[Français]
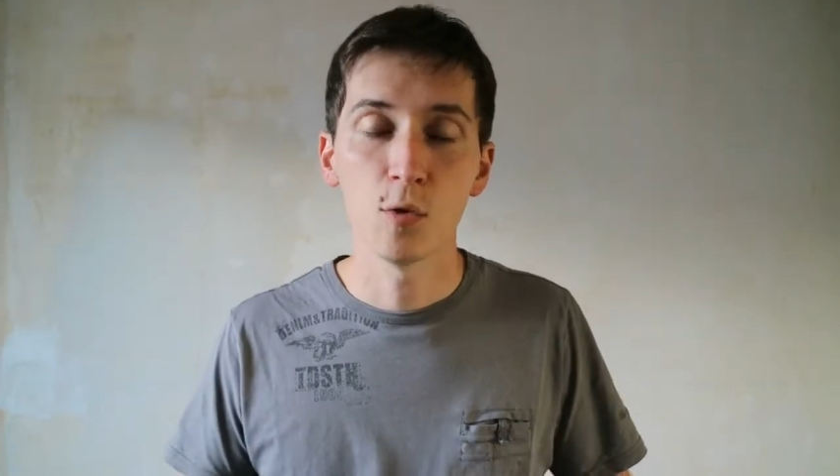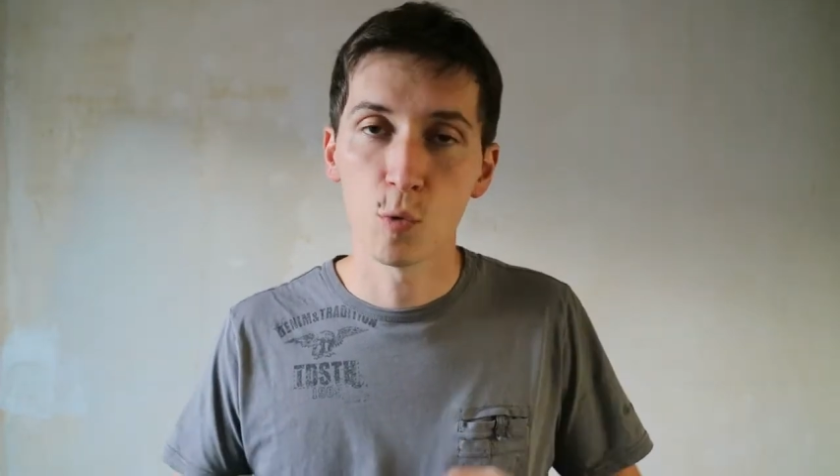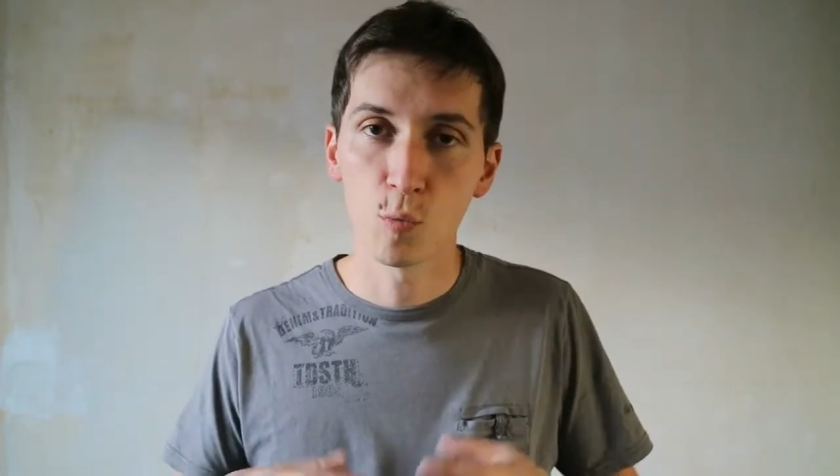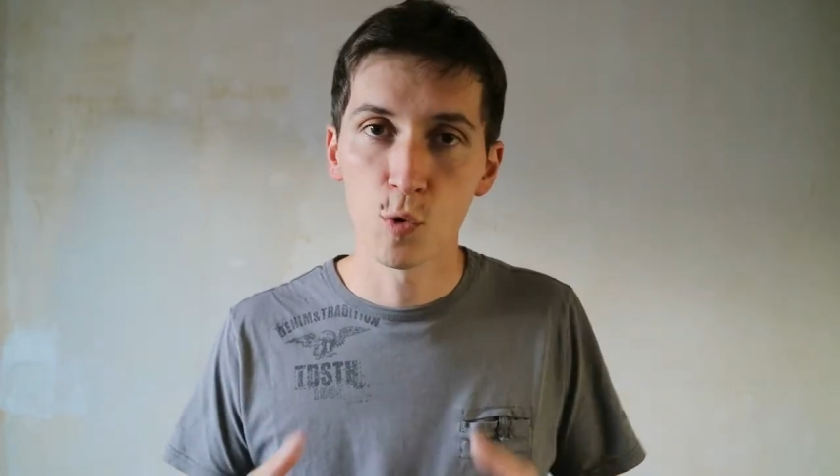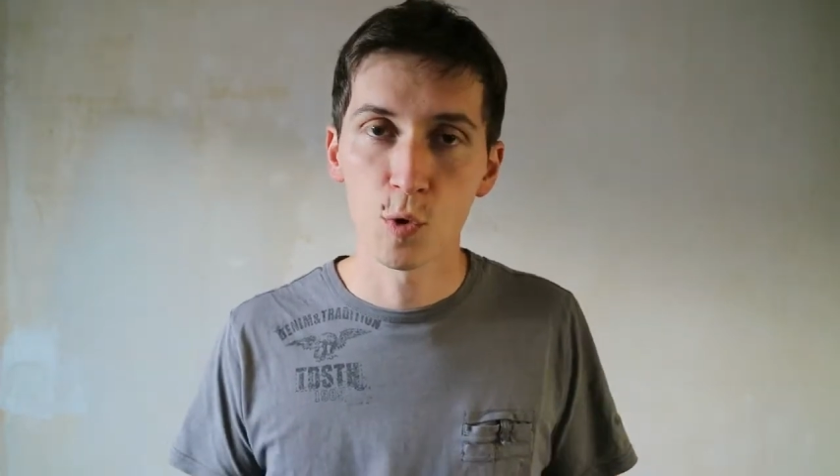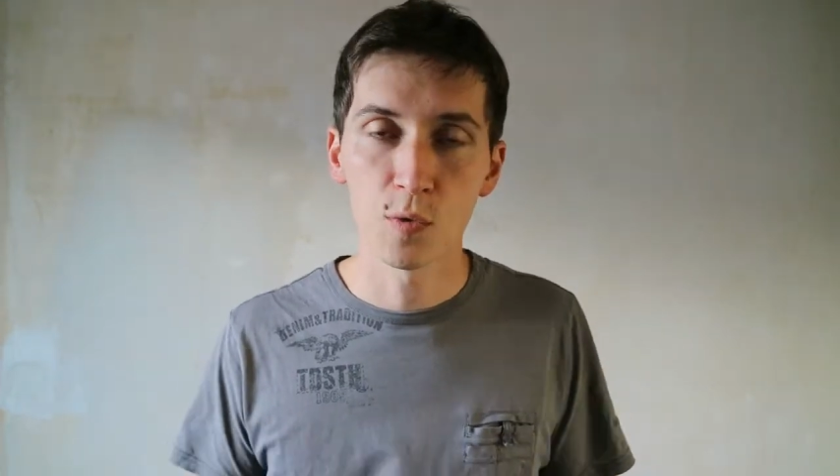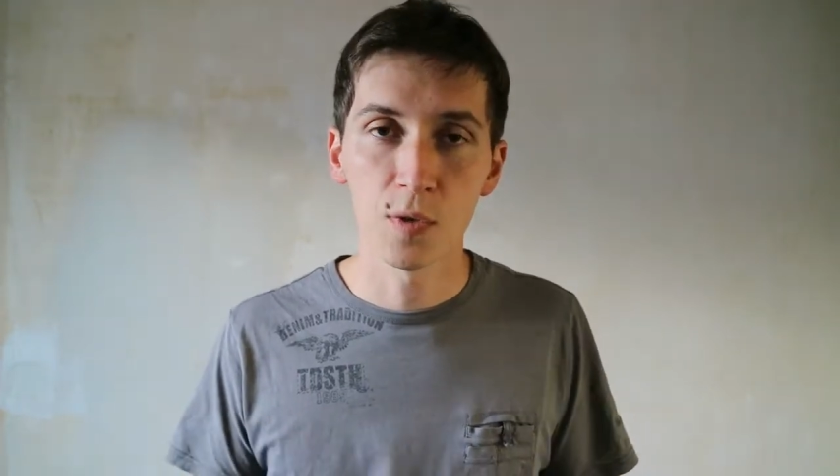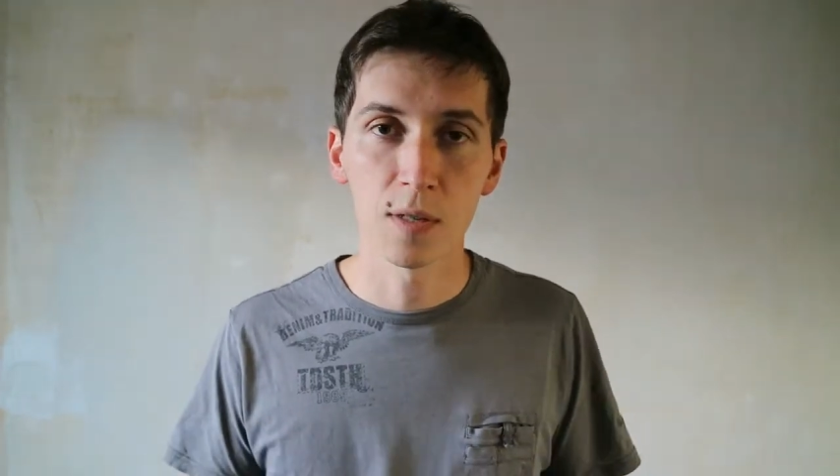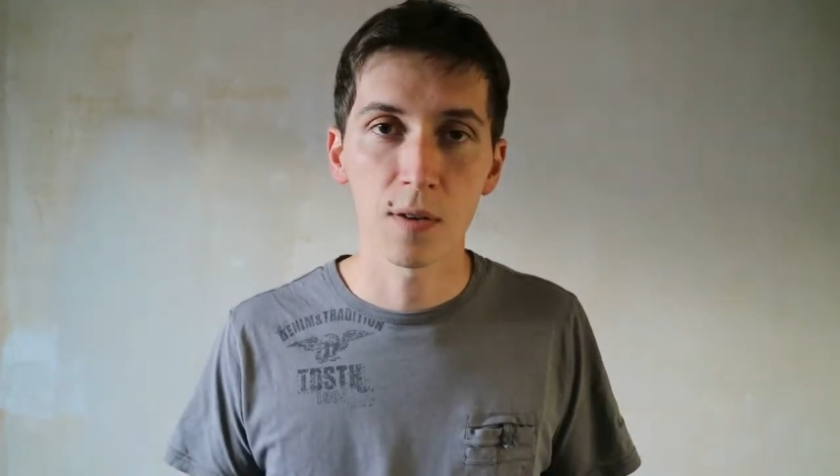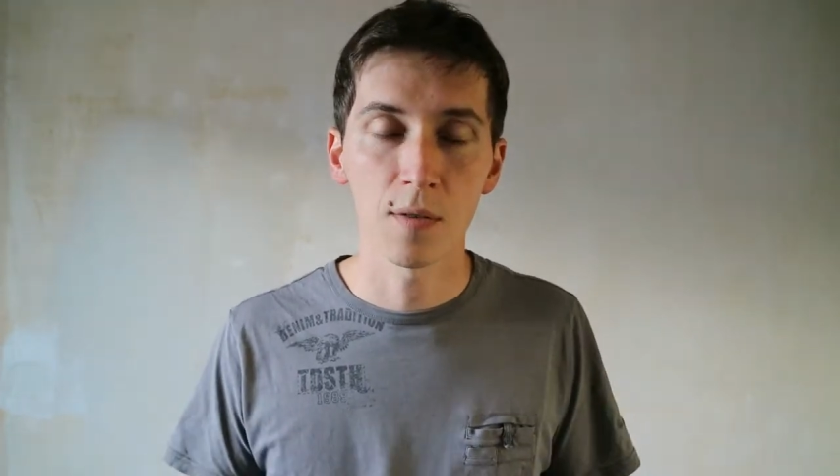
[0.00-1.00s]
de mieux
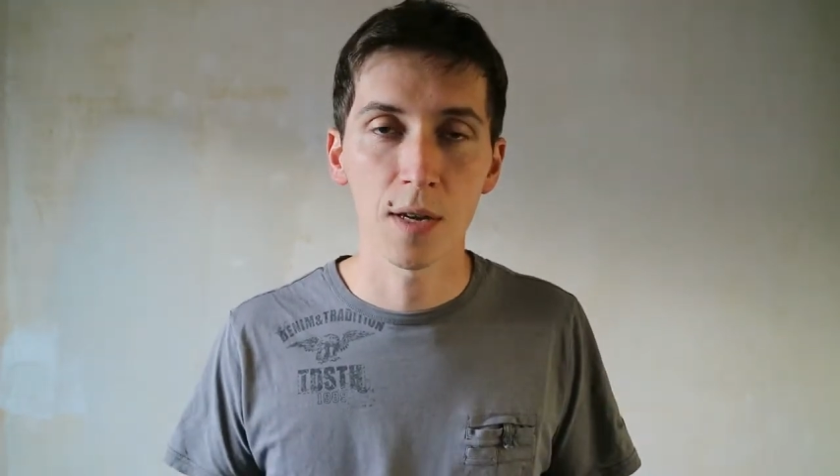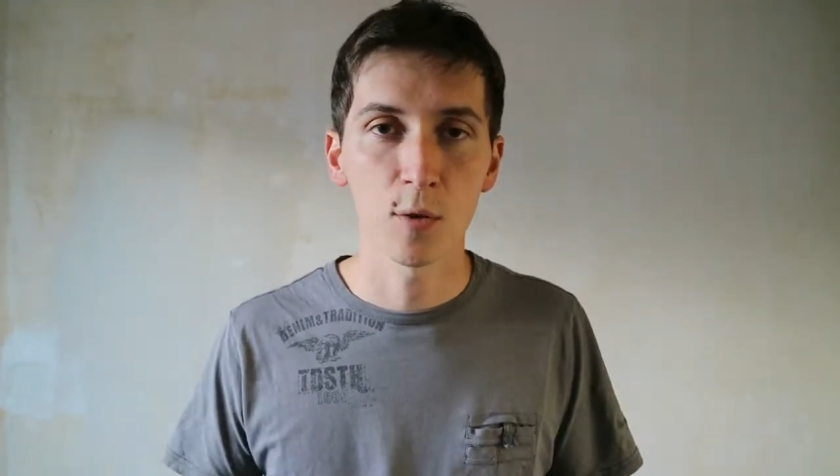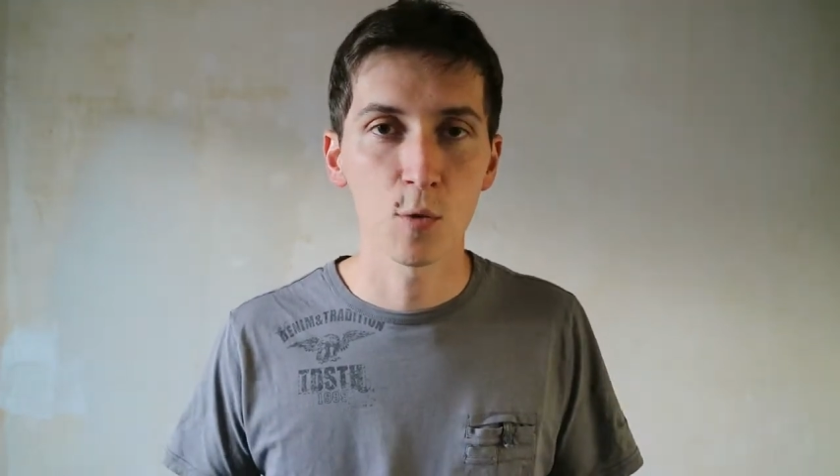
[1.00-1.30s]
vivre avec,